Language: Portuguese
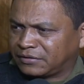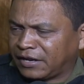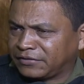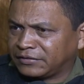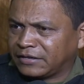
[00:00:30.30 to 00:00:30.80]

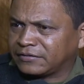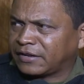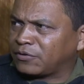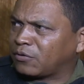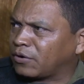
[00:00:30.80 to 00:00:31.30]
três deles
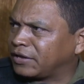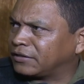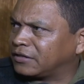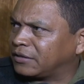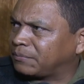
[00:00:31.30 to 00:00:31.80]
saíram
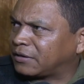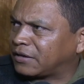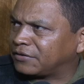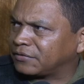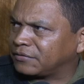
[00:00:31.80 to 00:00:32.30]
correndo ali
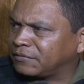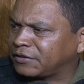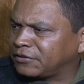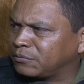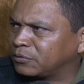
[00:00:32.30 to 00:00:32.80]
pela
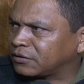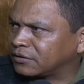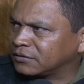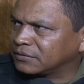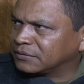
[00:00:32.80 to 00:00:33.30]
Najib
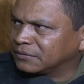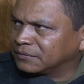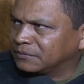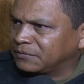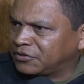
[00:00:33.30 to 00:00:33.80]
Mutran.
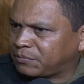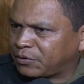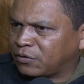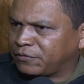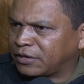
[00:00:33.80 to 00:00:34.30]
A gente
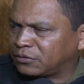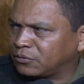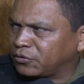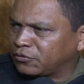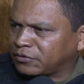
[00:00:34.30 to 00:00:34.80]
pegou a
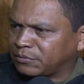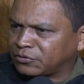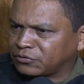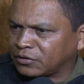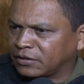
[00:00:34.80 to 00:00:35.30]
viatura, eu
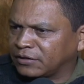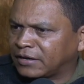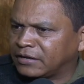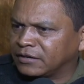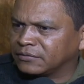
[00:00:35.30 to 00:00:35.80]
juntamente com o soldado
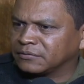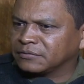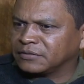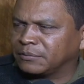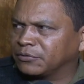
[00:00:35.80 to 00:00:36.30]
Aureliano,
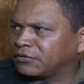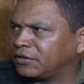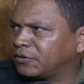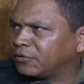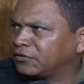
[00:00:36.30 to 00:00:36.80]
fizemos o
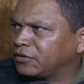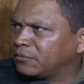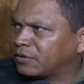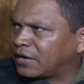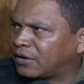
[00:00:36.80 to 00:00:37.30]
cerco,
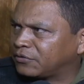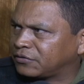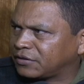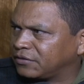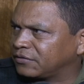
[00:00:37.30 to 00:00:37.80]
conseguimos agarrar os
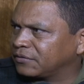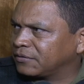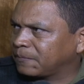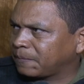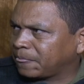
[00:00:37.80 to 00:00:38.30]
três.
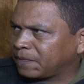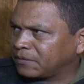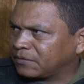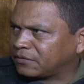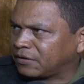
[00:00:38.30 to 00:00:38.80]

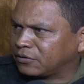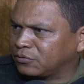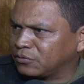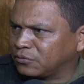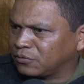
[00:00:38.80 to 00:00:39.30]

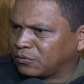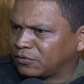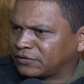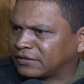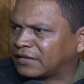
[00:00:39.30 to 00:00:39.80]
Sendo
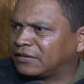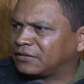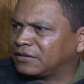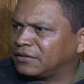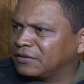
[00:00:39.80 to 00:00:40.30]
constatado
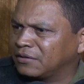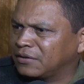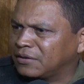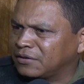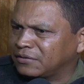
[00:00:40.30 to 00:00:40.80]
que
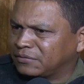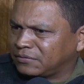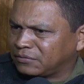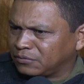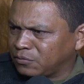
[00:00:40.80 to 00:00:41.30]

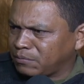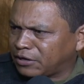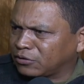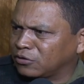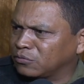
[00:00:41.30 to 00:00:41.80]
um
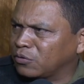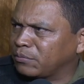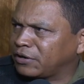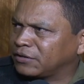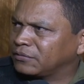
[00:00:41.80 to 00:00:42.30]
menor no
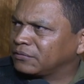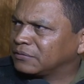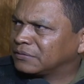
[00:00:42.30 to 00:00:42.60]
momento,